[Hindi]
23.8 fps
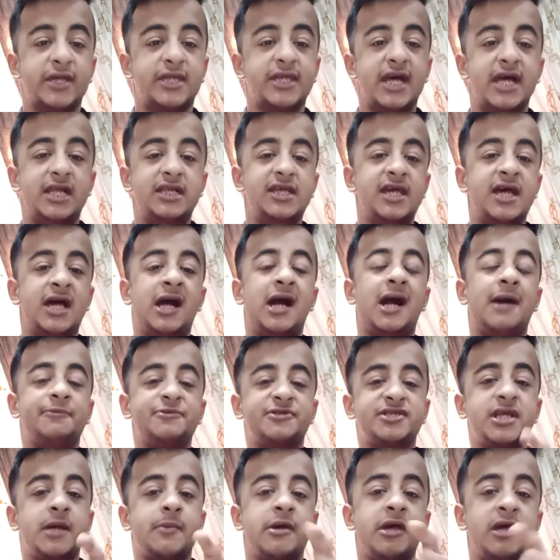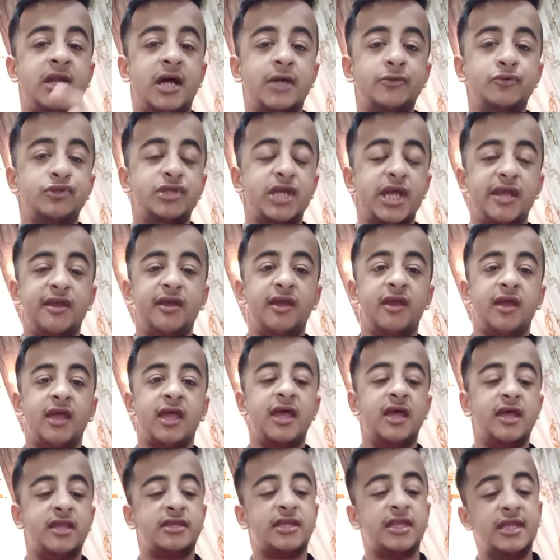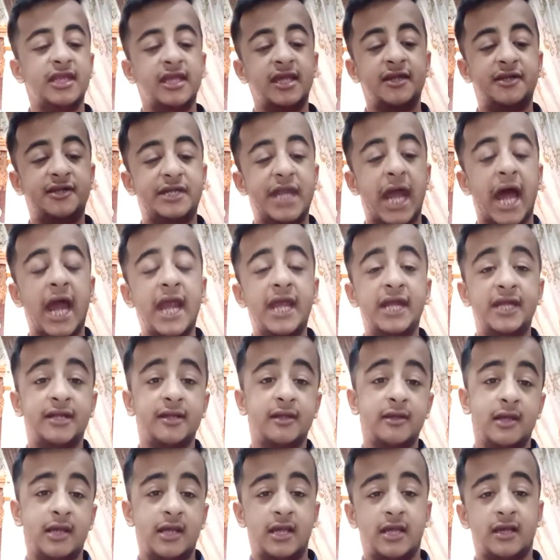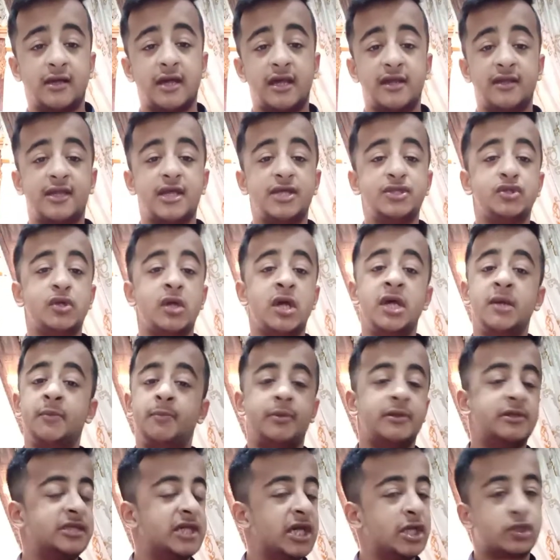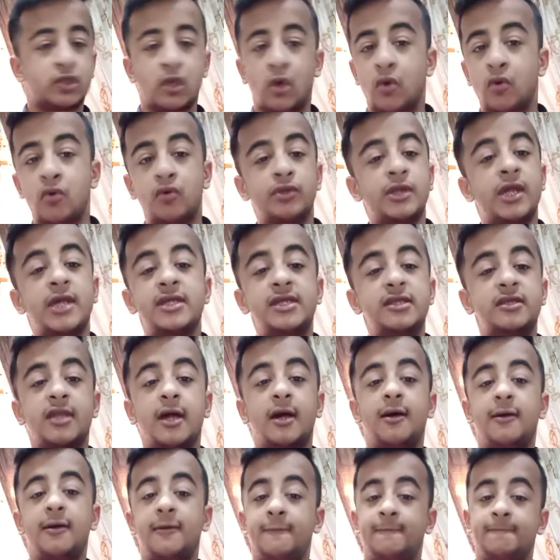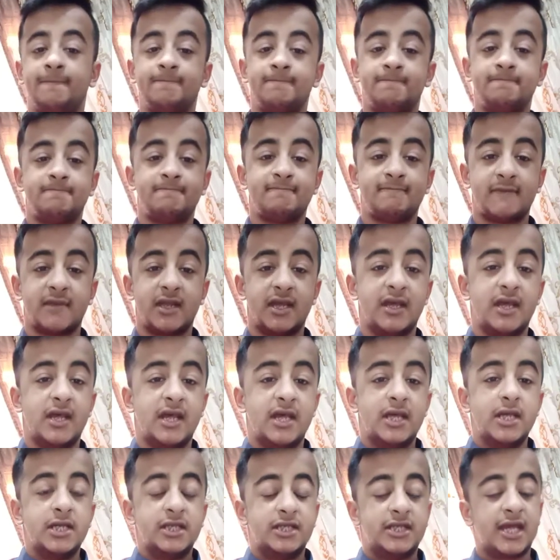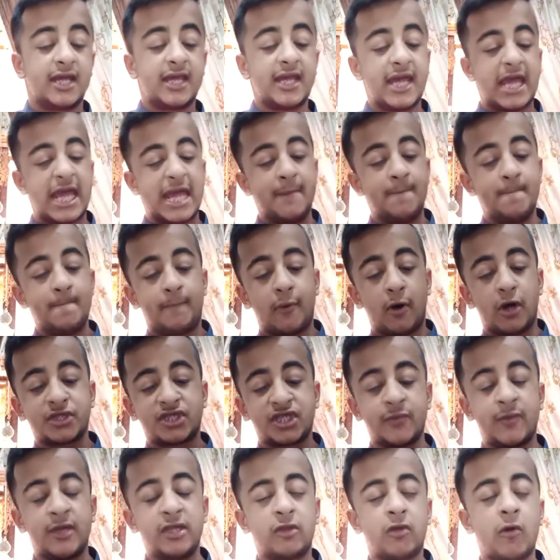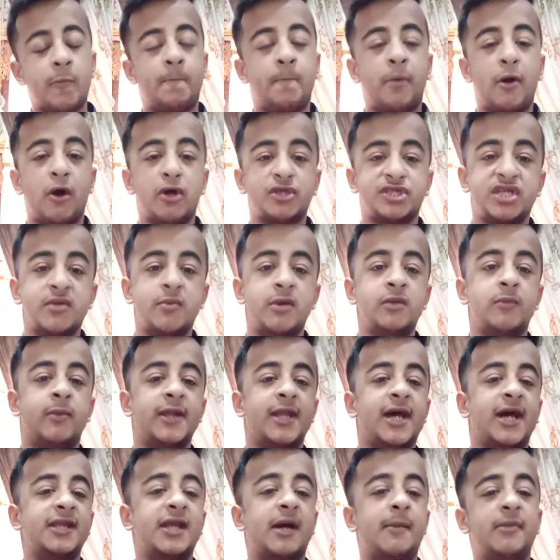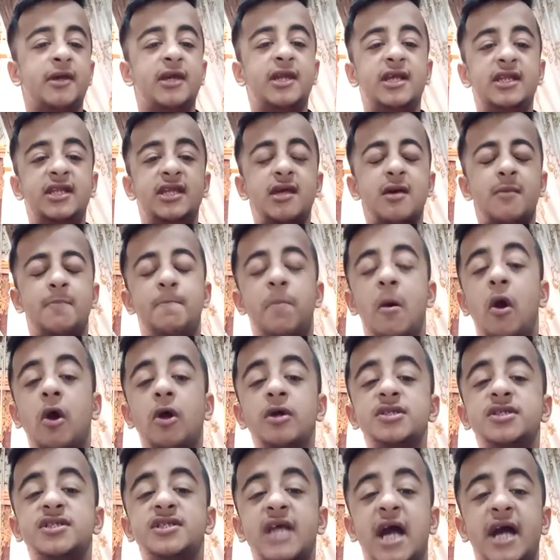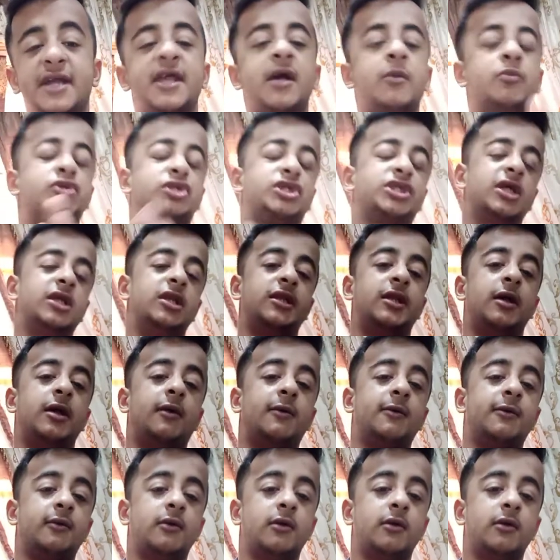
में क्या लिया आप सब हैरान हो जाएंगे कि इतनी डाइट करके जो है ये तो होना ही था देखिए इम्पॉसिबल को पॉसिबल बनाना मेरे लिए बहुत ज़्यादा मुश्किल था